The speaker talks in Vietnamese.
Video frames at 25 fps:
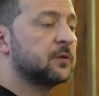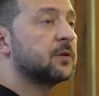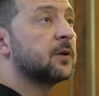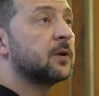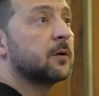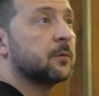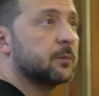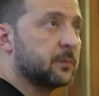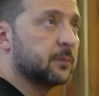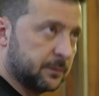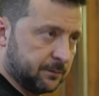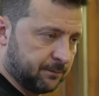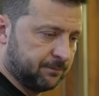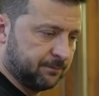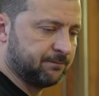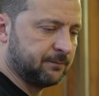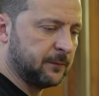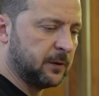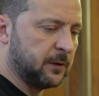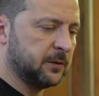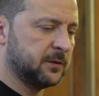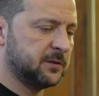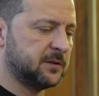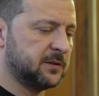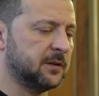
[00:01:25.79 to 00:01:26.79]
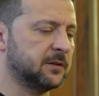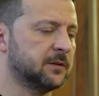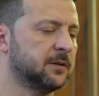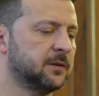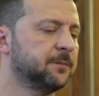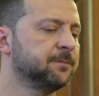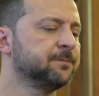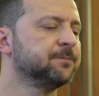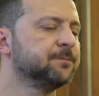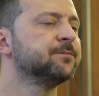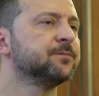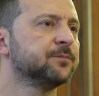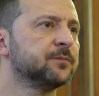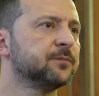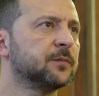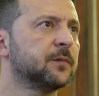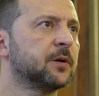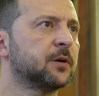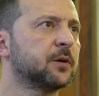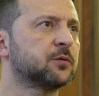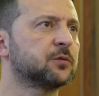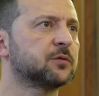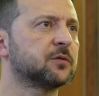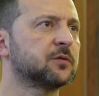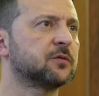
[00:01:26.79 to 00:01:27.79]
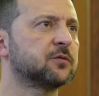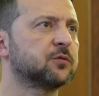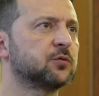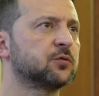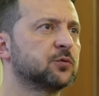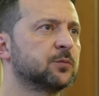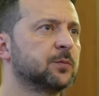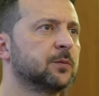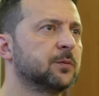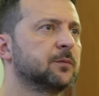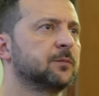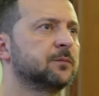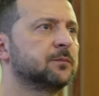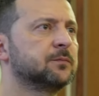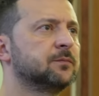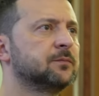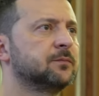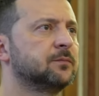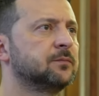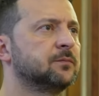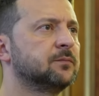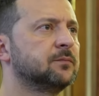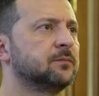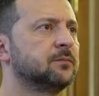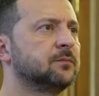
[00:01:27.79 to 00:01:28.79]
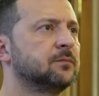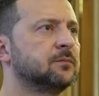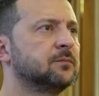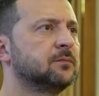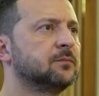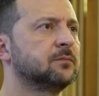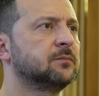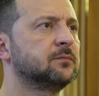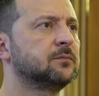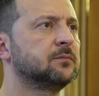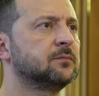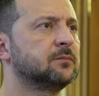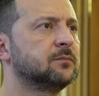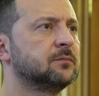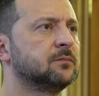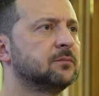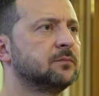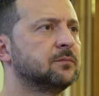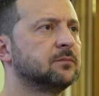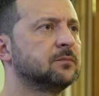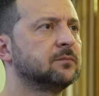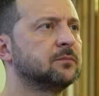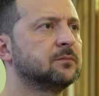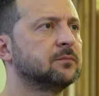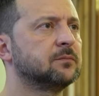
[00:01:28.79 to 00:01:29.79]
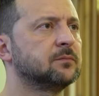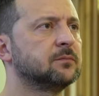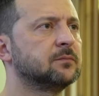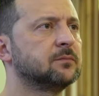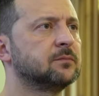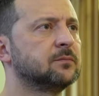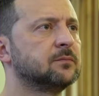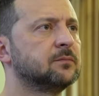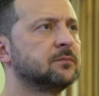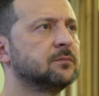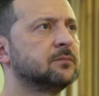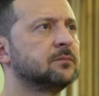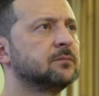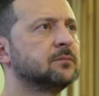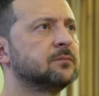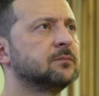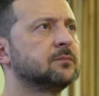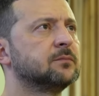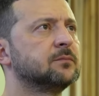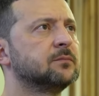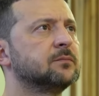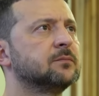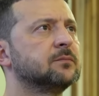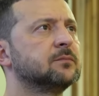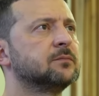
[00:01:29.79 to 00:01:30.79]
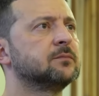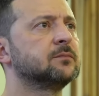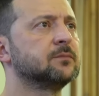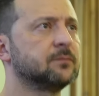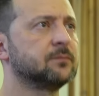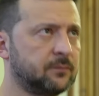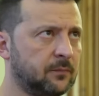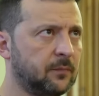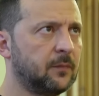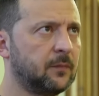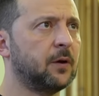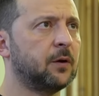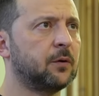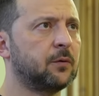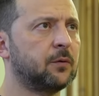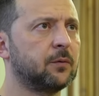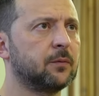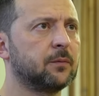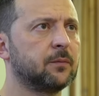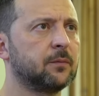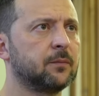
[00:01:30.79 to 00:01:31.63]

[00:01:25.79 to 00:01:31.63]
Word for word: cấm theo luật Ukraine trong thời gian thiết quân luật. Mặc dù Zelensky đã bóng gió trước đó rằng các cuộc